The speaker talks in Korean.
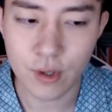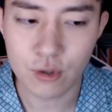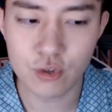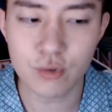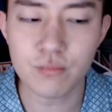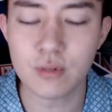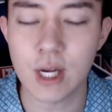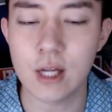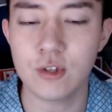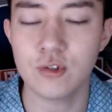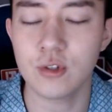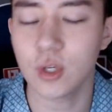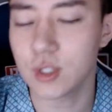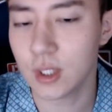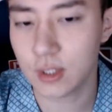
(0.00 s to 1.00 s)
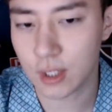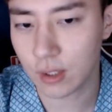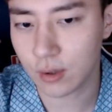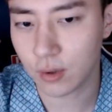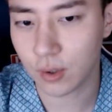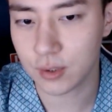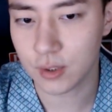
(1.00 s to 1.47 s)
춤 잘 추는 여자들이
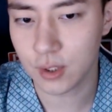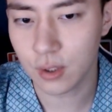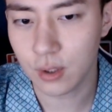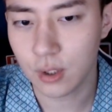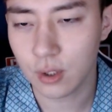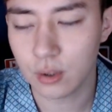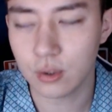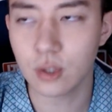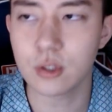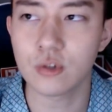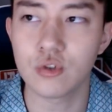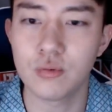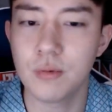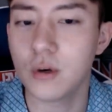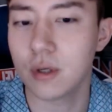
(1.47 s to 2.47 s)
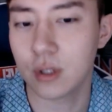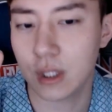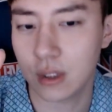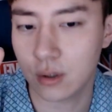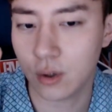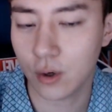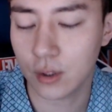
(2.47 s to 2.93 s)
있었거든요 여자 두 명
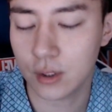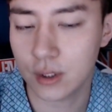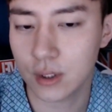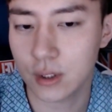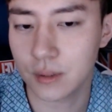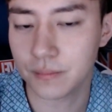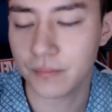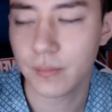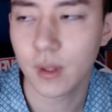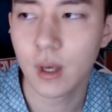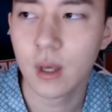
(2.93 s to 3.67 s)
이렇게 있었거든